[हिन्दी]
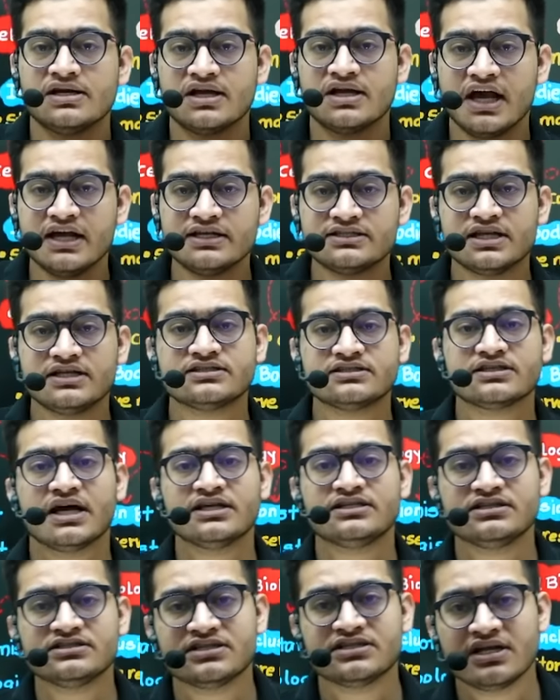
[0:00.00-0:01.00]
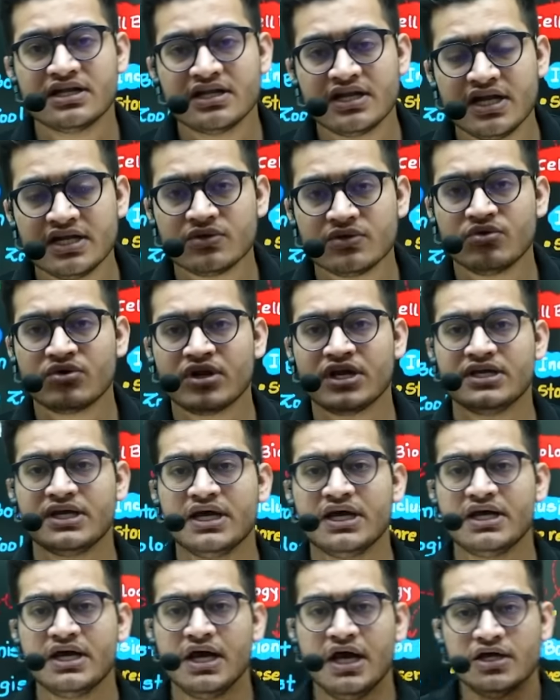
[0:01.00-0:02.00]
नए सेल्स कैसे जनरेट हो रहे
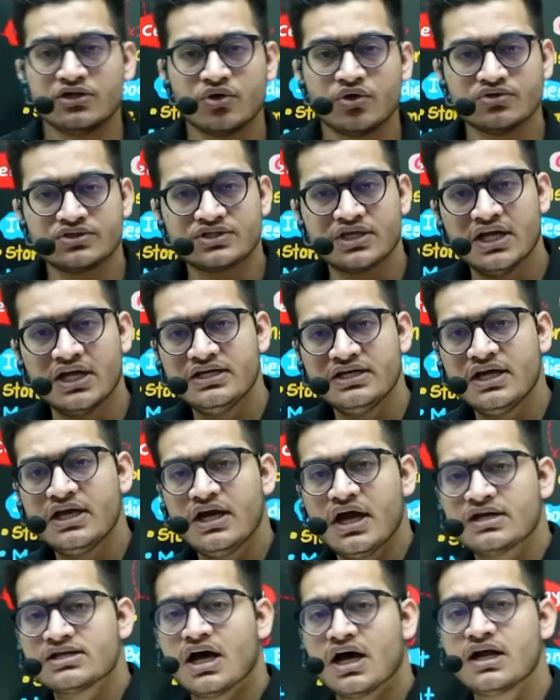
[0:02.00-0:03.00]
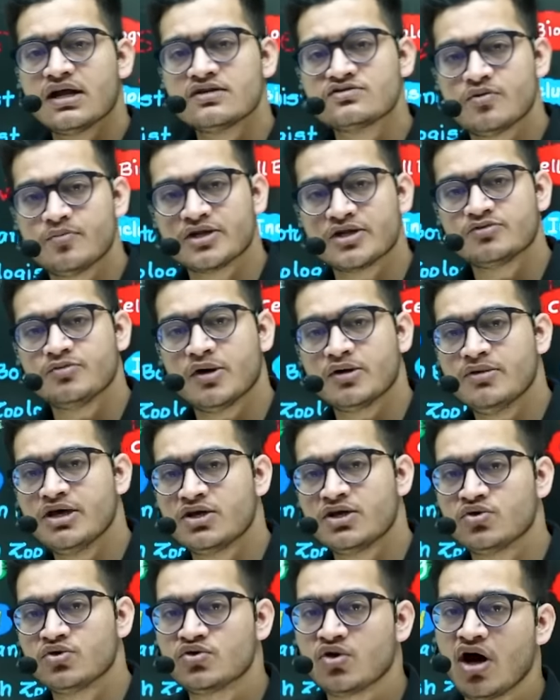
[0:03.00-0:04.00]
हैं तो उसके लिए 1855 में
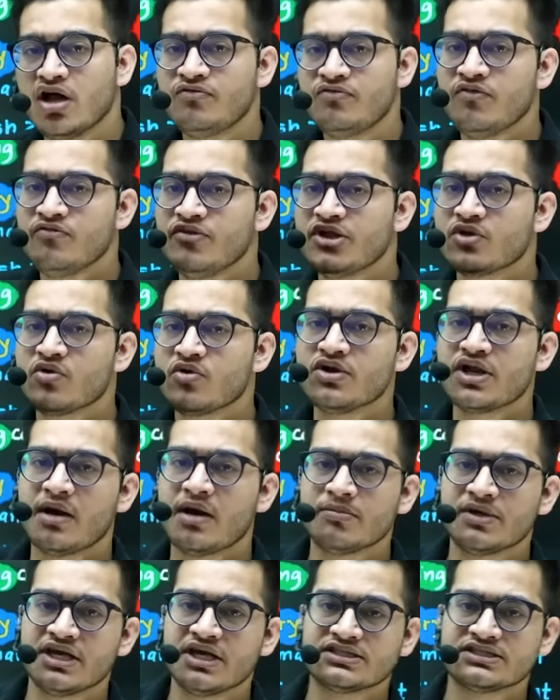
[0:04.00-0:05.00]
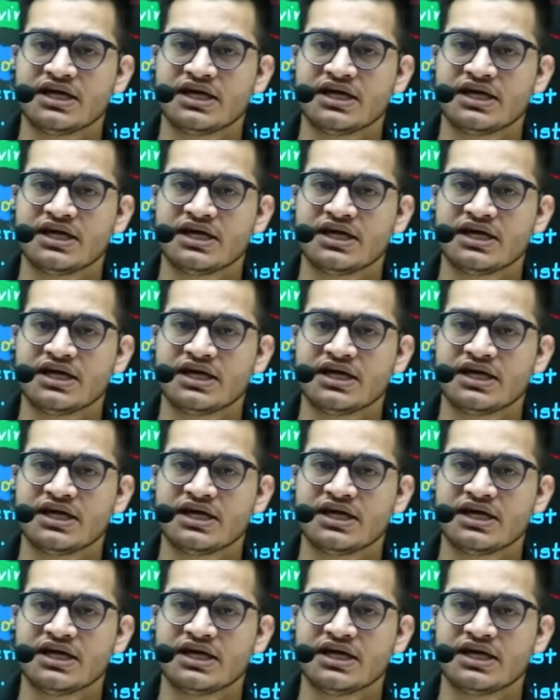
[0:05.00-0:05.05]
रुडोल्फ विरको नाम के एक